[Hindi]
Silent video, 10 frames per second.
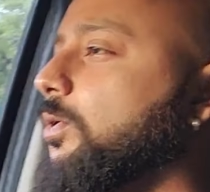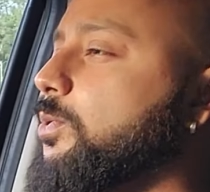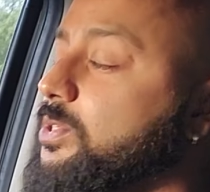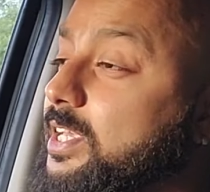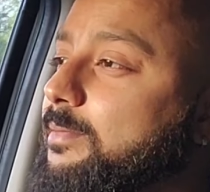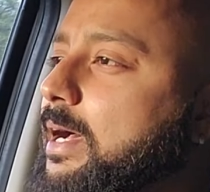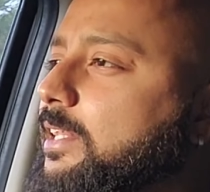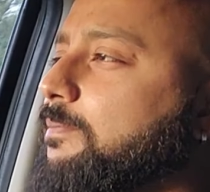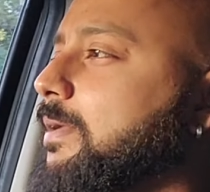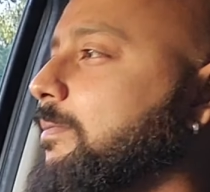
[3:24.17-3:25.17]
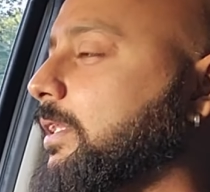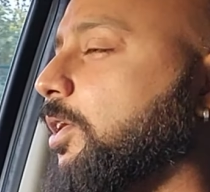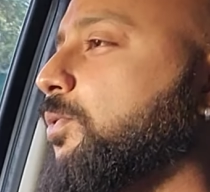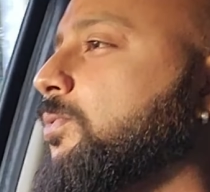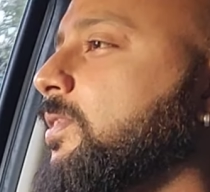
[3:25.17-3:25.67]
उसके बाद अब मैं
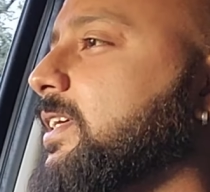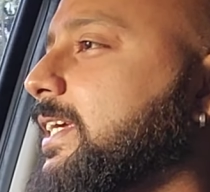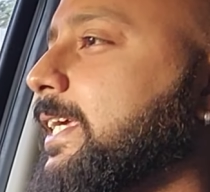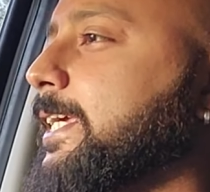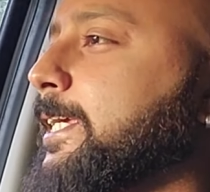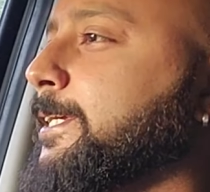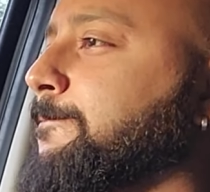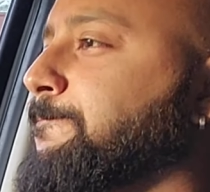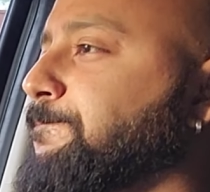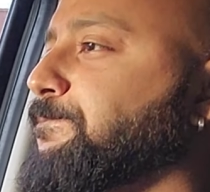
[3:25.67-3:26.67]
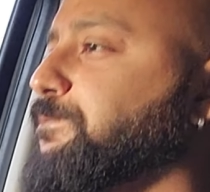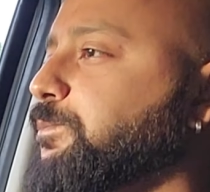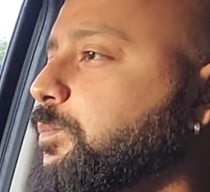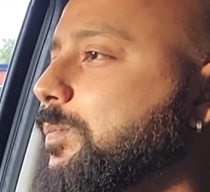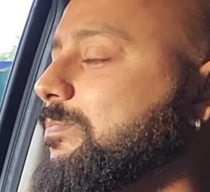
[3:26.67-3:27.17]
बताऊँ कि
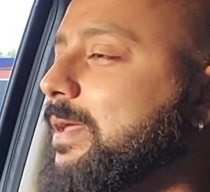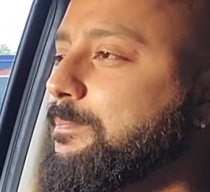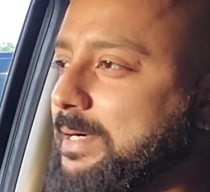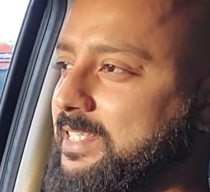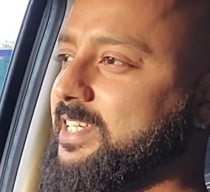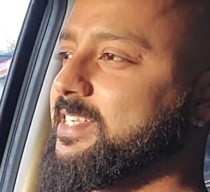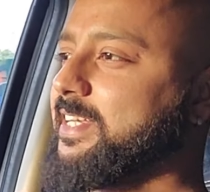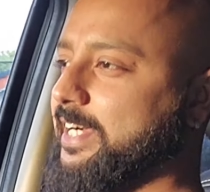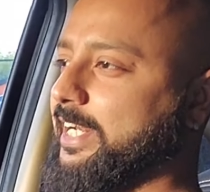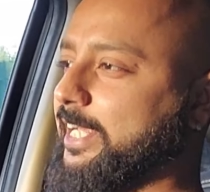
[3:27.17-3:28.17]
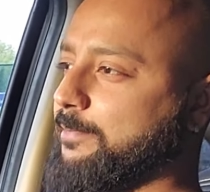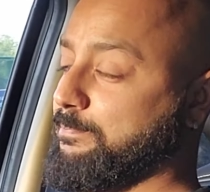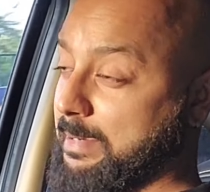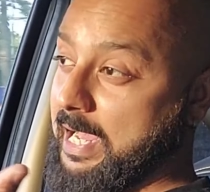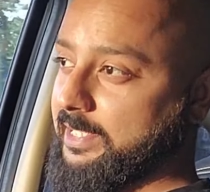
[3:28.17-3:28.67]
परचेज़ करने के
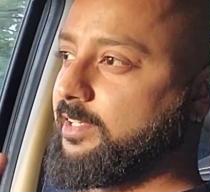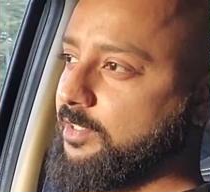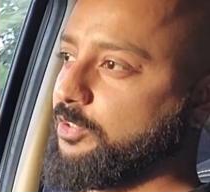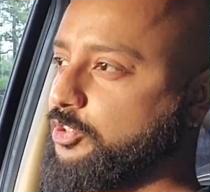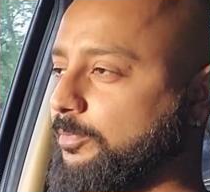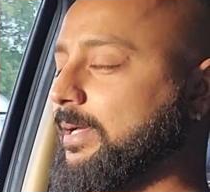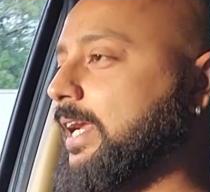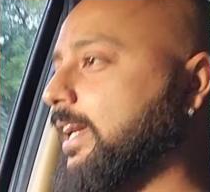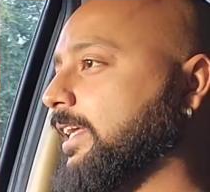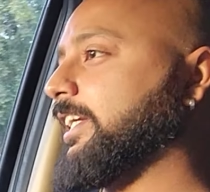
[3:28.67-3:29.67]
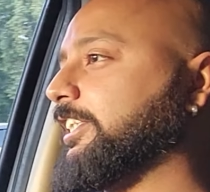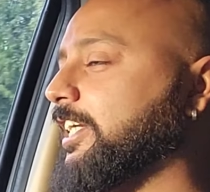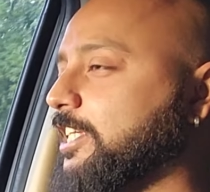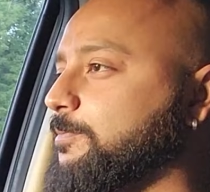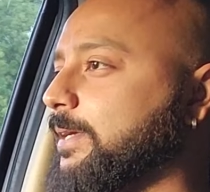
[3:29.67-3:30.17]
बाद जो मेरा
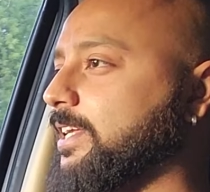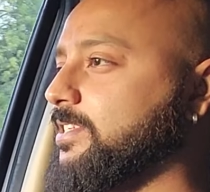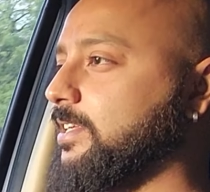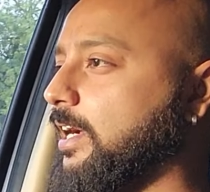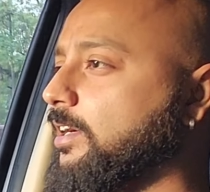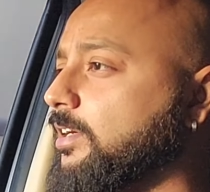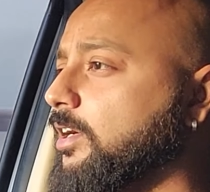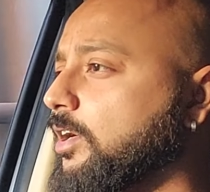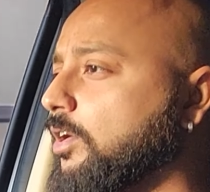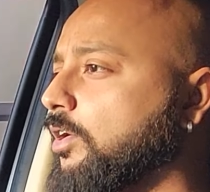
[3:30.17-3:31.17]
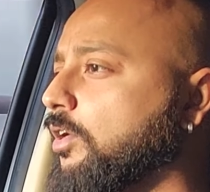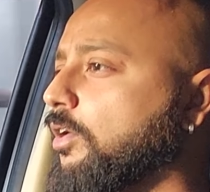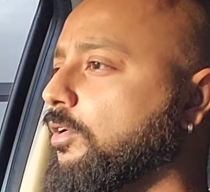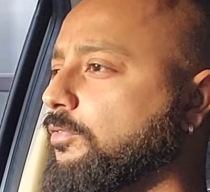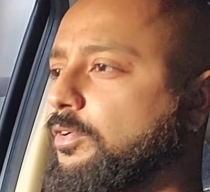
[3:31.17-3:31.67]
इनिशियल एक्सपीरियंस रहा
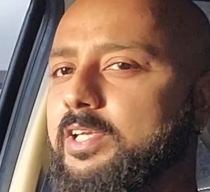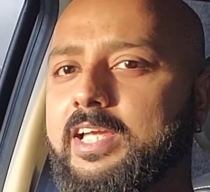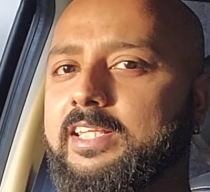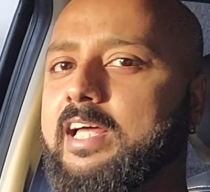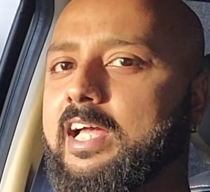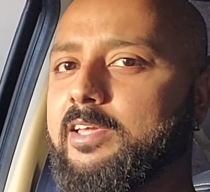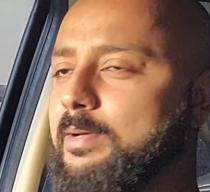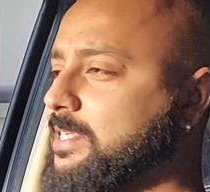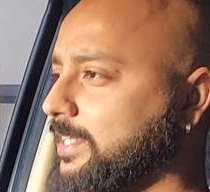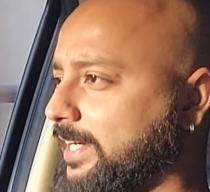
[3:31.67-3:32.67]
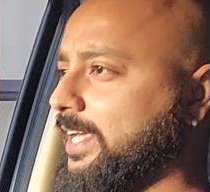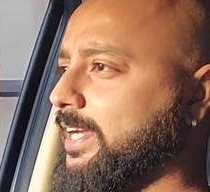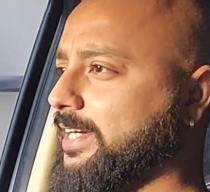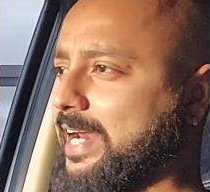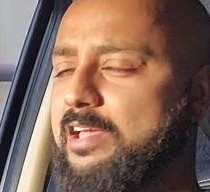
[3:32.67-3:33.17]
वो ये था कि भाई
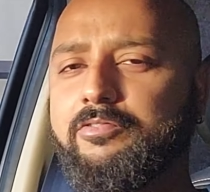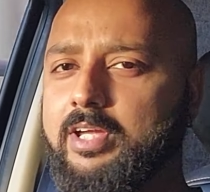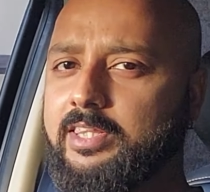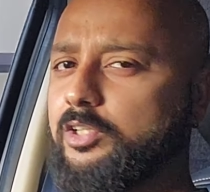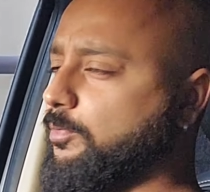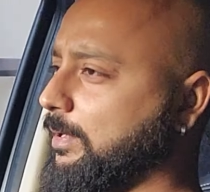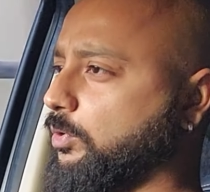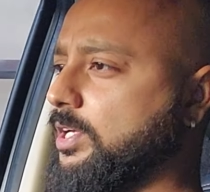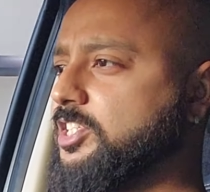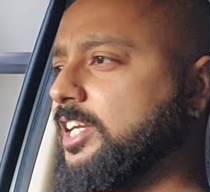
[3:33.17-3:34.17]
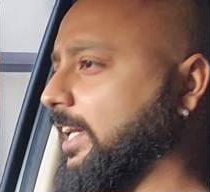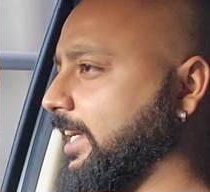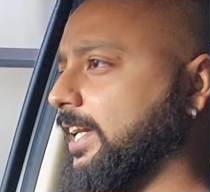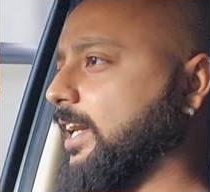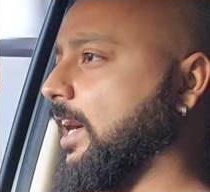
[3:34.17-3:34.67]
सिटी ड्राइव के अंदर तो मेरे को अच्छी
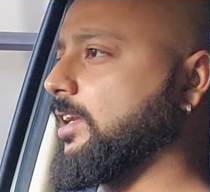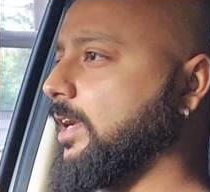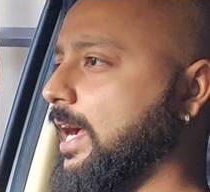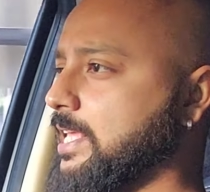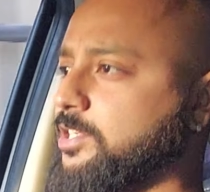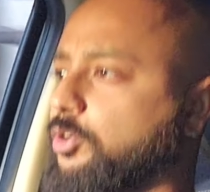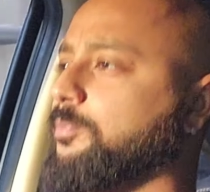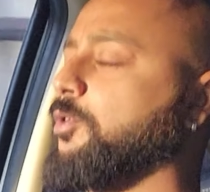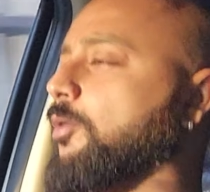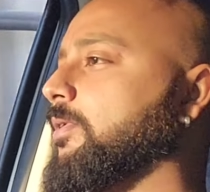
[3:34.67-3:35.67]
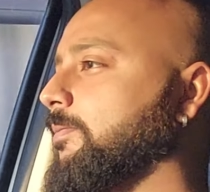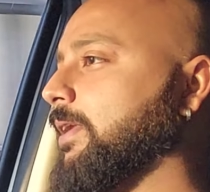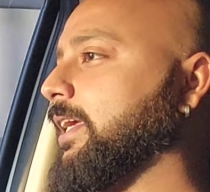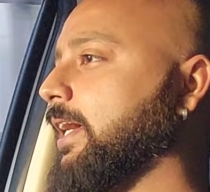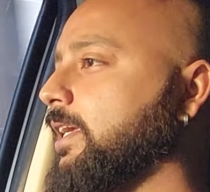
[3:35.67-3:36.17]
लगी है कार ऐसी कोई प्रॉब्लम
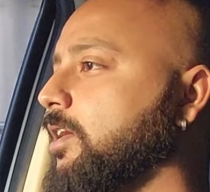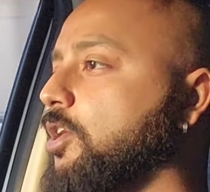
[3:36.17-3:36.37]
नहीं आई